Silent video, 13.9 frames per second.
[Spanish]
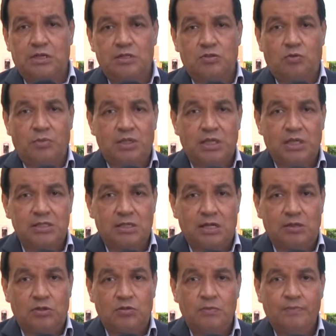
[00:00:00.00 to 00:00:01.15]
que les comenté hace
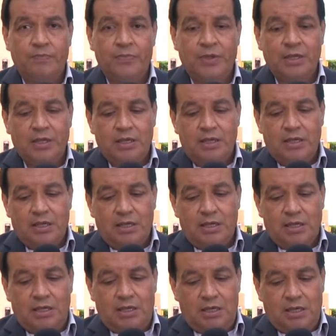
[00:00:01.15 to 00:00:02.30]
rato.
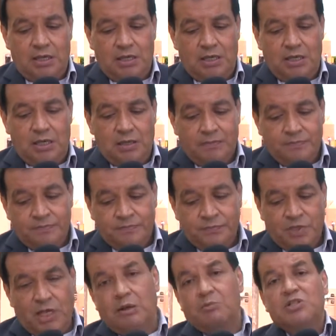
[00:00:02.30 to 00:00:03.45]
Eh,
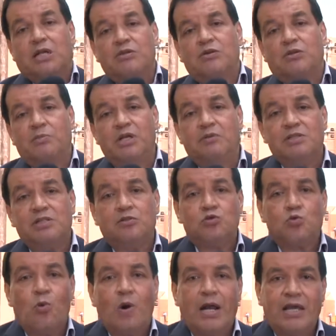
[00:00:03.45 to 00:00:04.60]
llegamos al año de
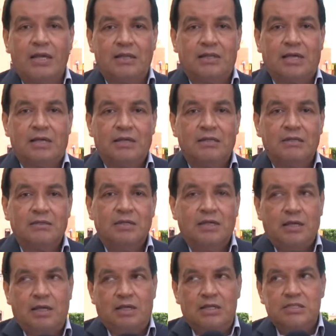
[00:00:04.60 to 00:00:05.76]
1940,
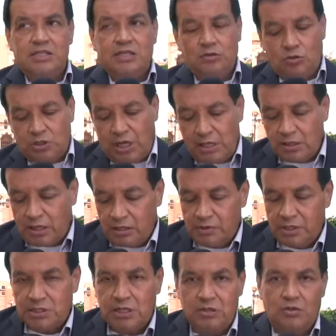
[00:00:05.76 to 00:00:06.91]
en el 130
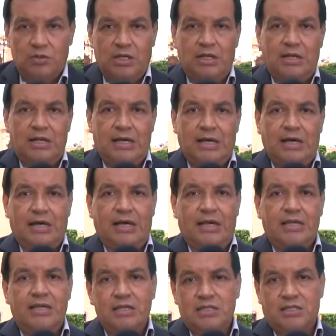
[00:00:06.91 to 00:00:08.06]
aniversario de la
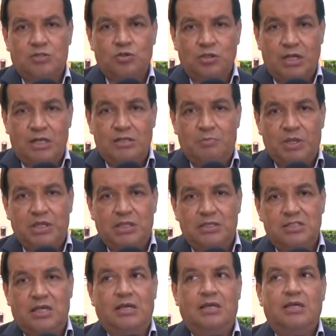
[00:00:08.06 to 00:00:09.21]
iniciación de la
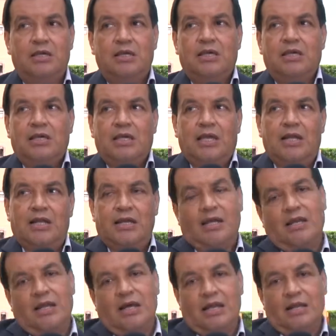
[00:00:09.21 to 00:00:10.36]
independencia, el
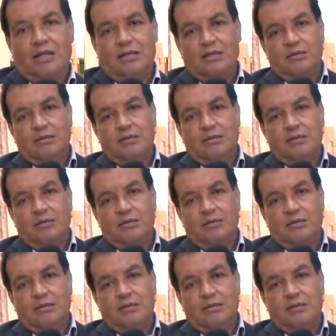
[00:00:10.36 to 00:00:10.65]
general